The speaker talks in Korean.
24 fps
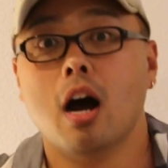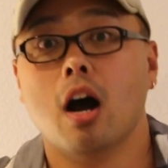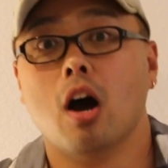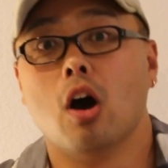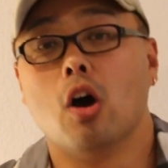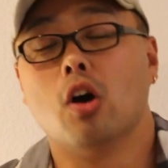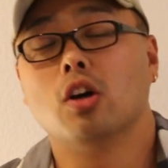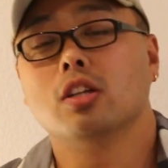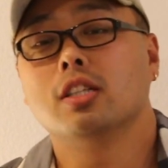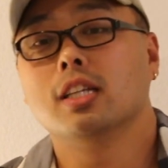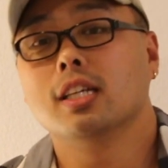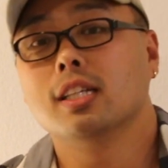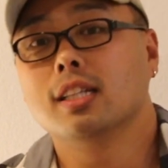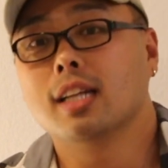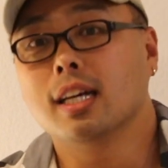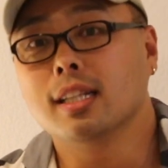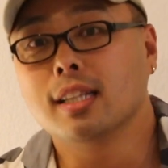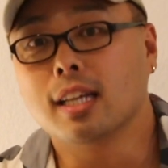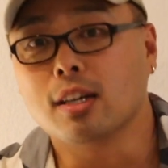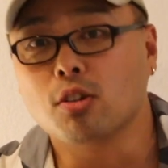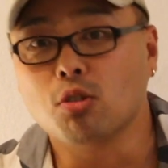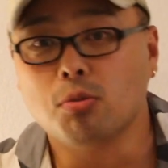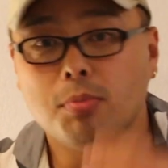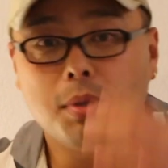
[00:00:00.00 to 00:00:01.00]
어제 단
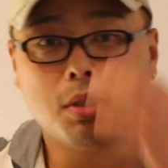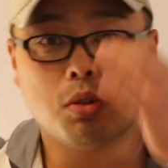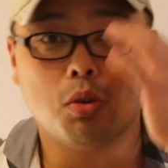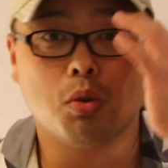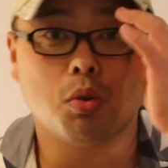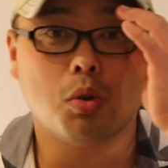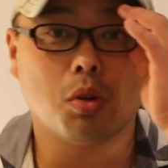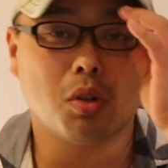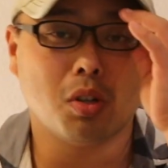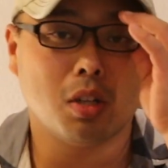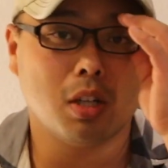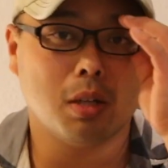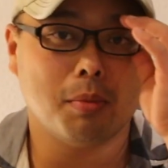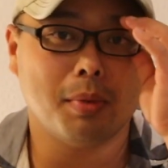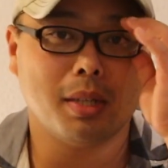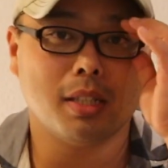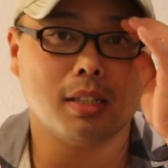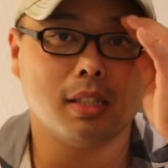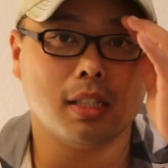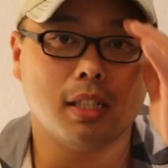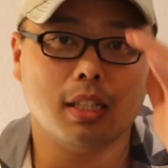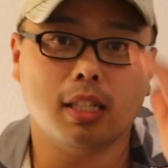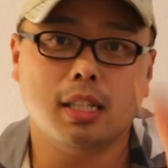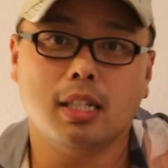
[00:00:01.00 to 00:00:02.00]
하루 미국 코로나
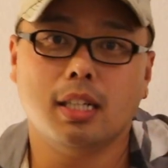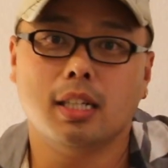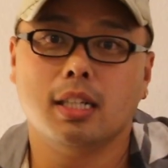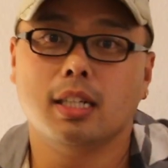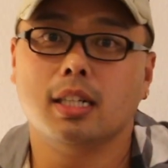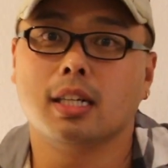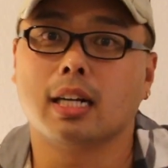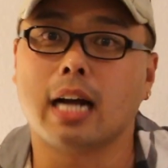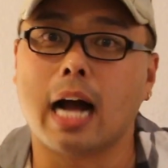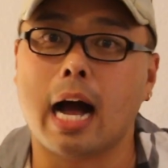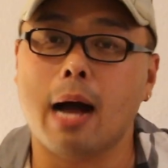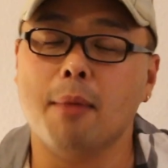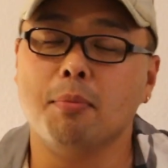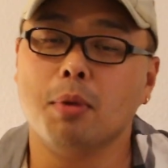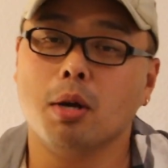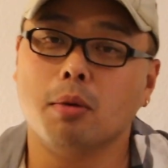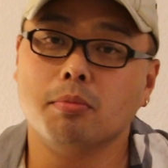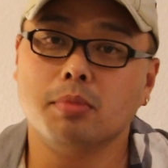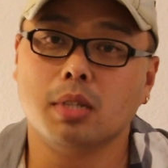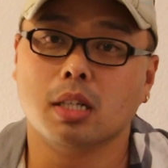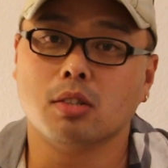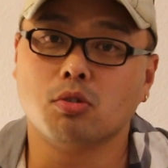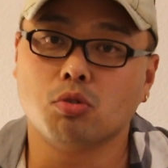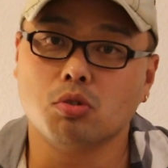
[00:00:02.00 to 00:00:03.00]
바이러스 1일
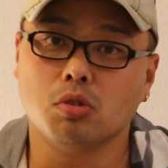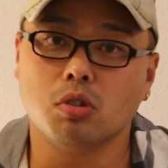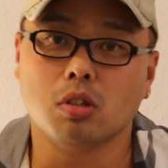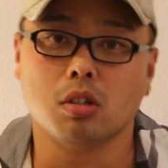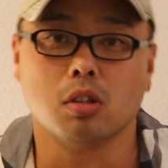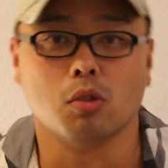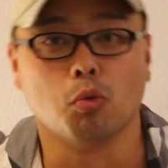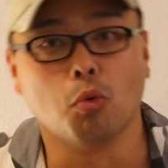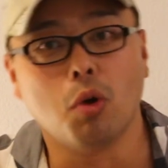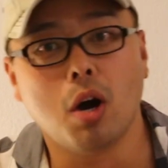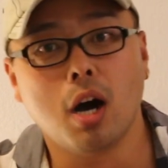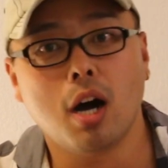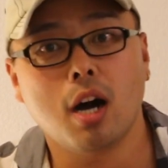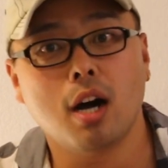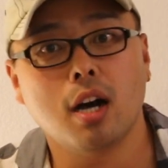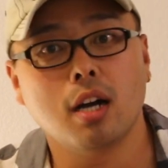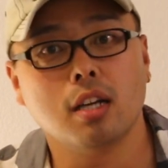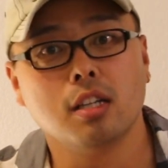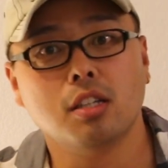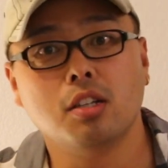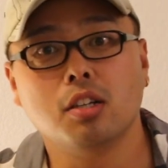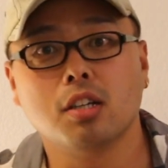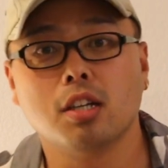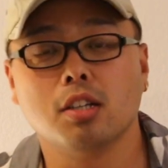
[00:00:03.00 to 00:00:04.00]
감염자 수는 와
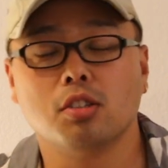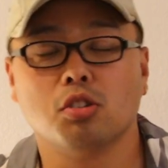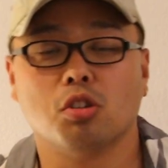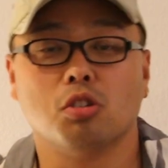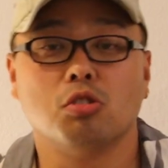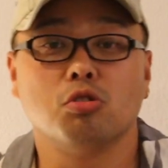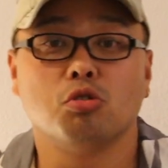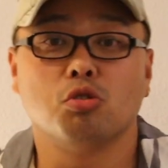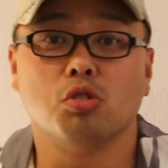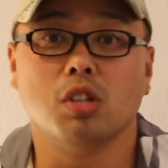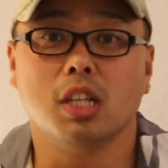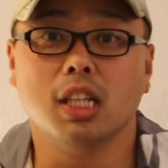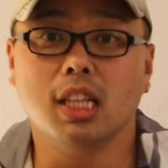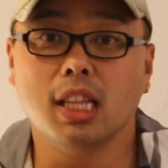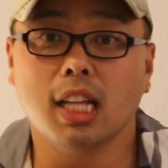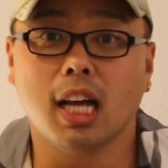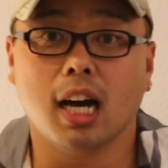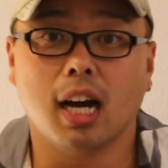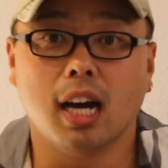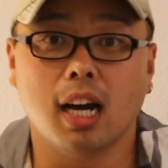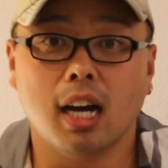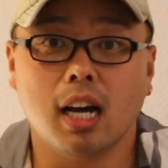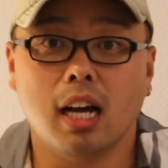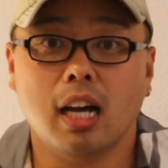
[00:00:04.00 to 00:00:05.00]
이렇게 적을 수
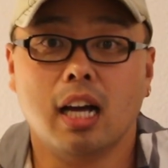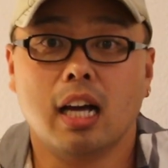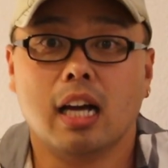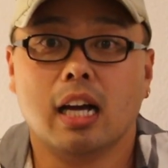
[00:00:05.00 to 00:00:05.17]
있나?